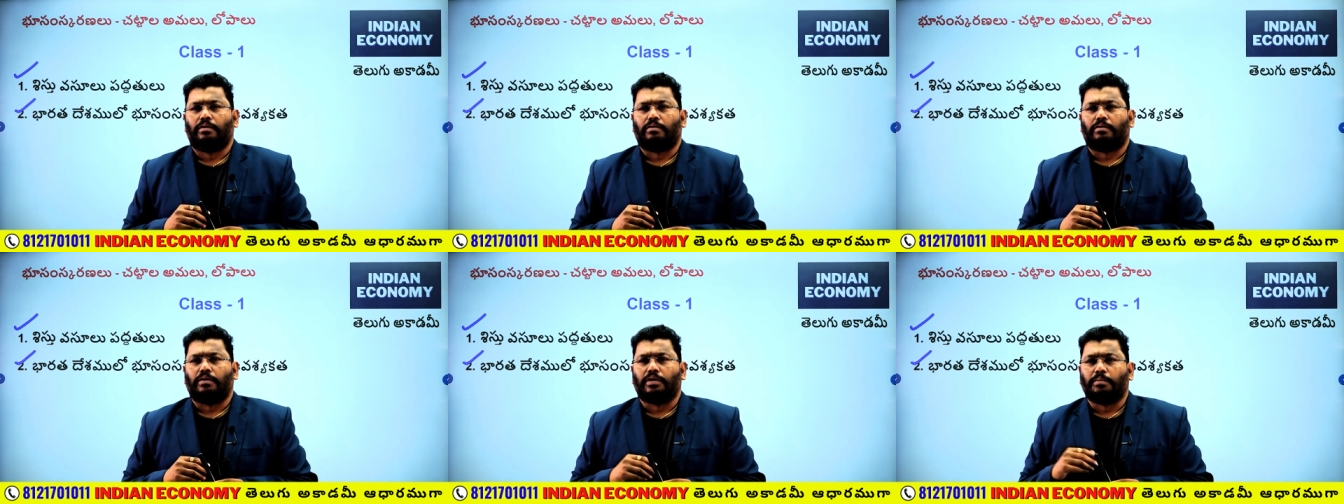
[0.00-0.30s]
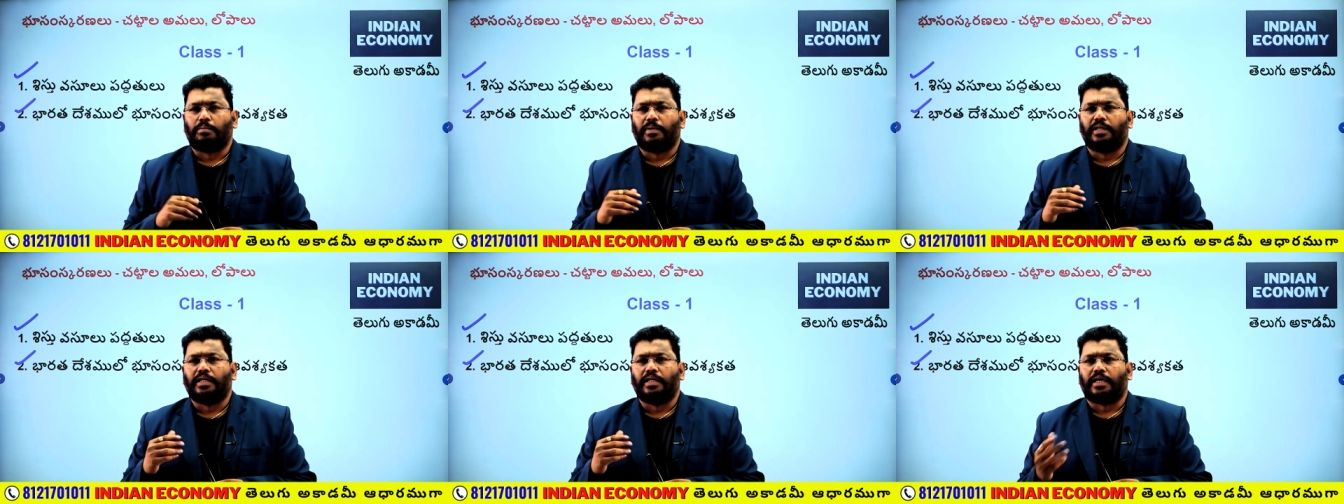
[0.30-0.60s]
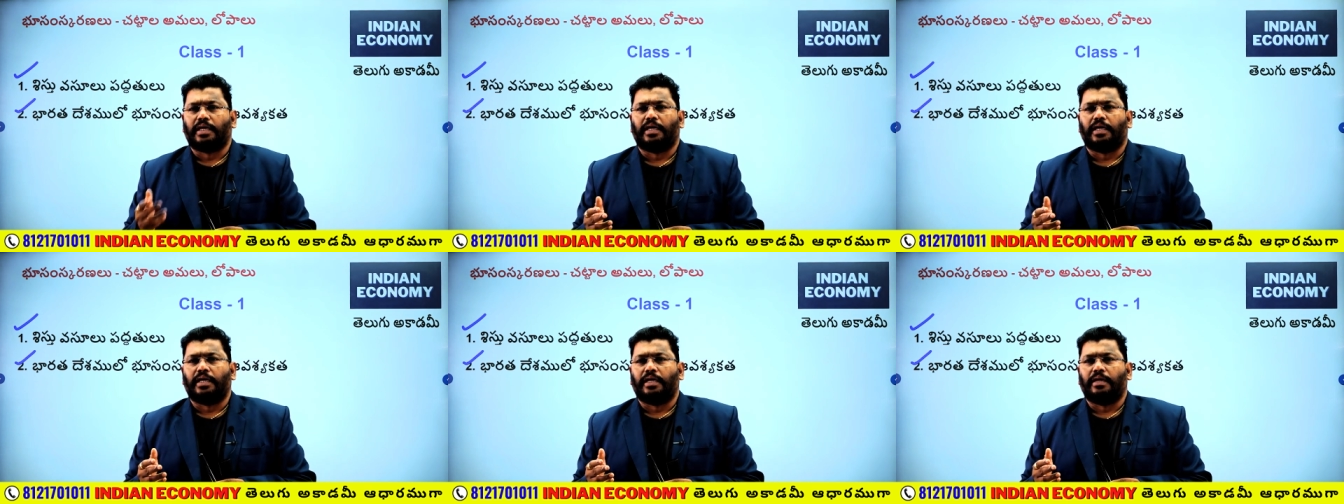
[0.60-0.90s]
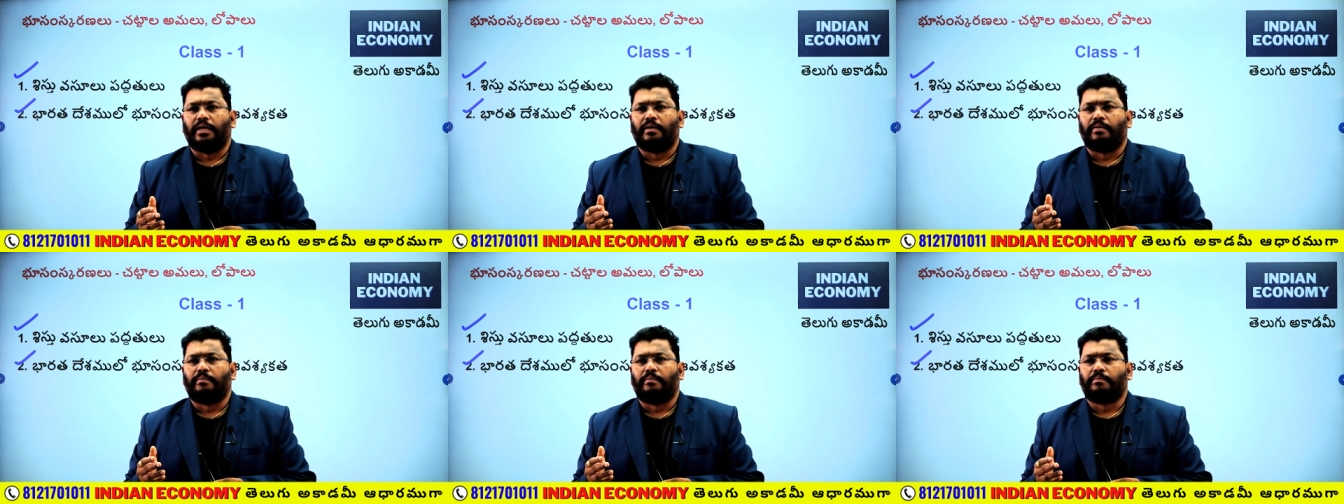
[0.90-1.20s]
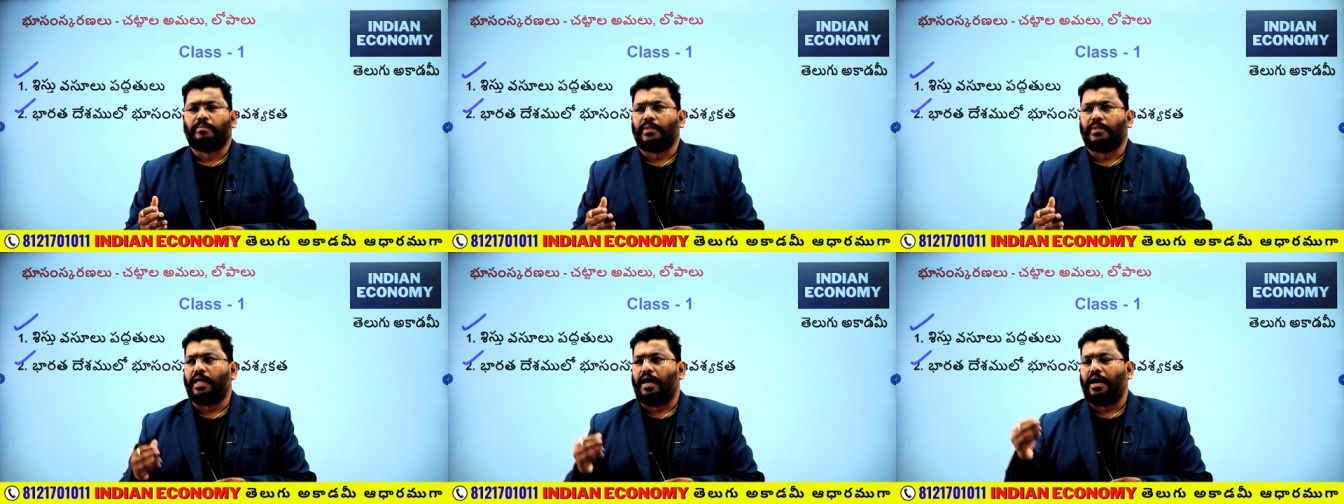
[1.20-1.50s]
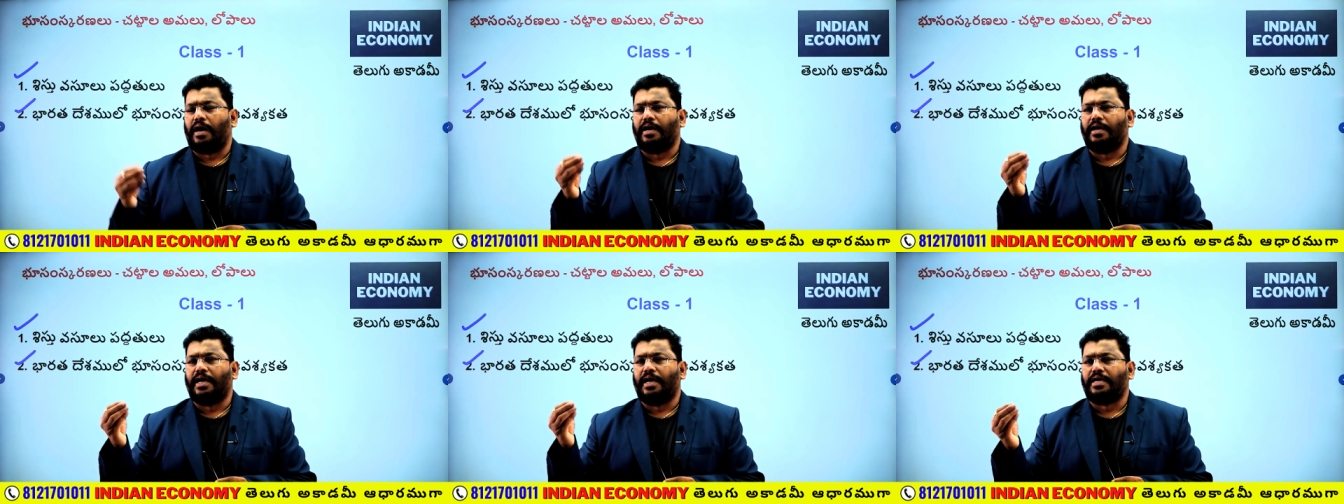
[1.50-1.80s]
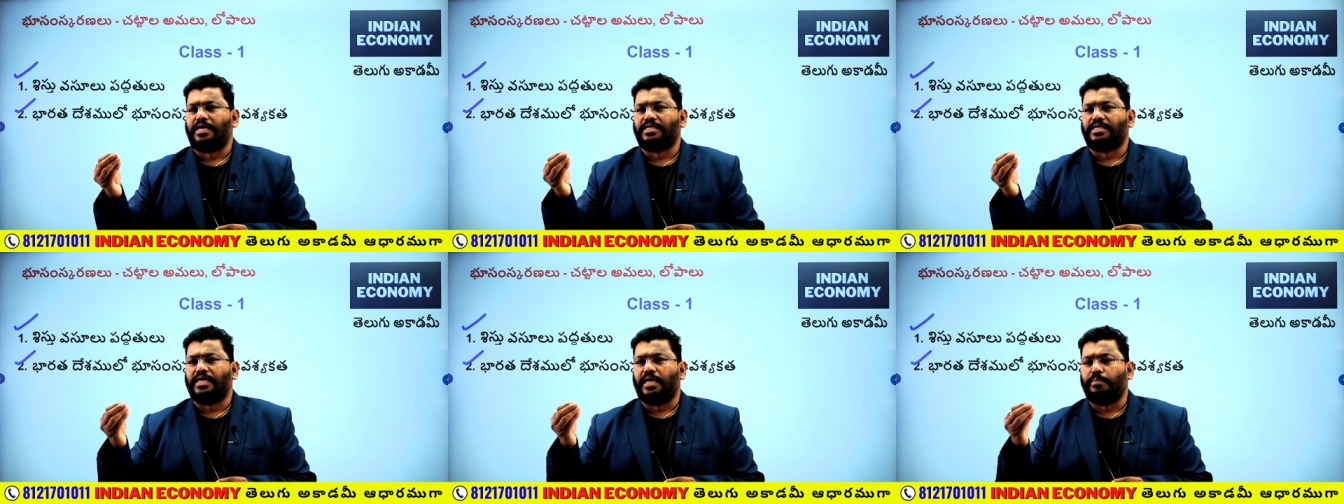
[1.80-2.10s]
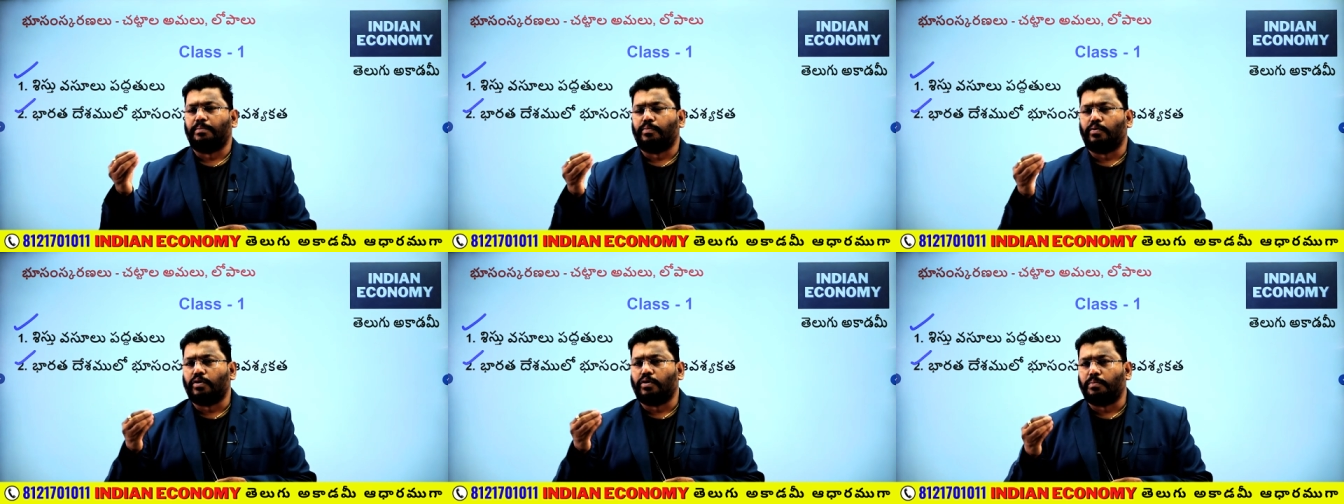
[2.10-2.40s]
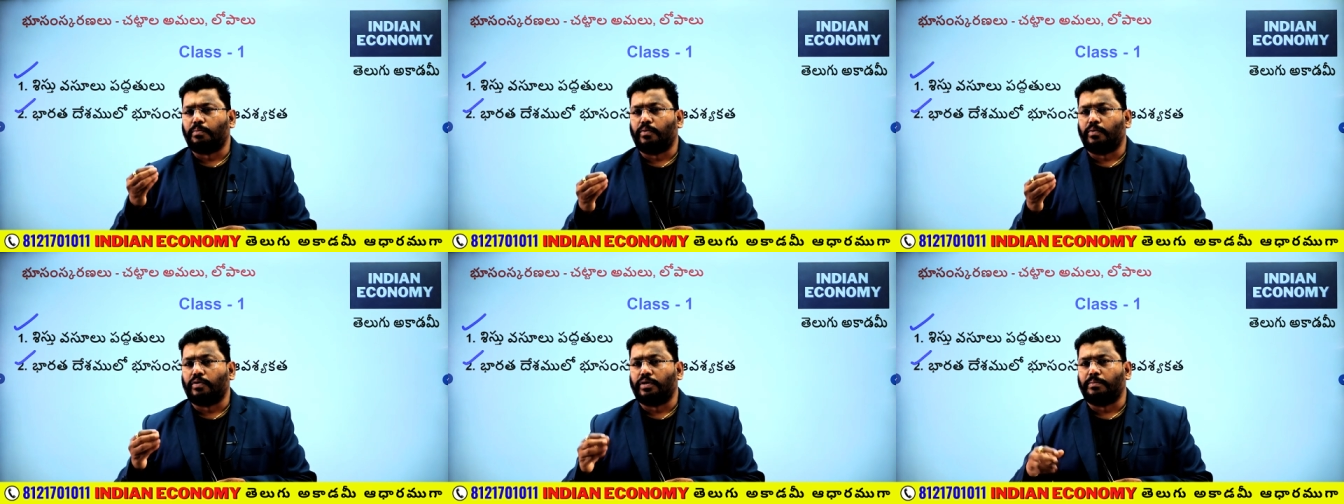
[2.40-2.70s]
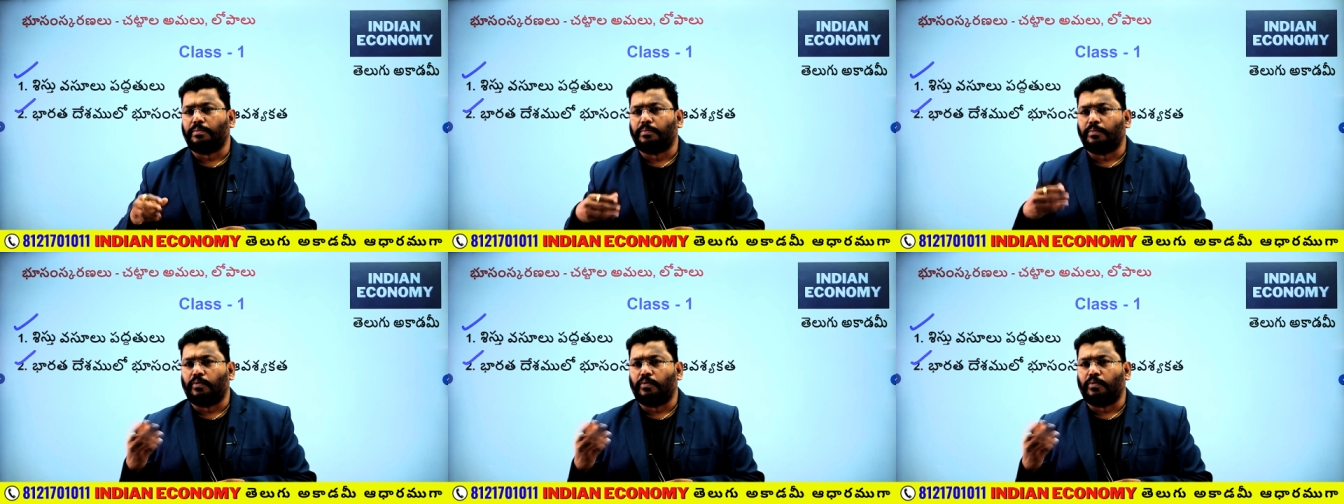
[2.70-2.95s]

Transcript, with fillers: కొంతమందికి ఆ నెట్ సరిపోకపోవటం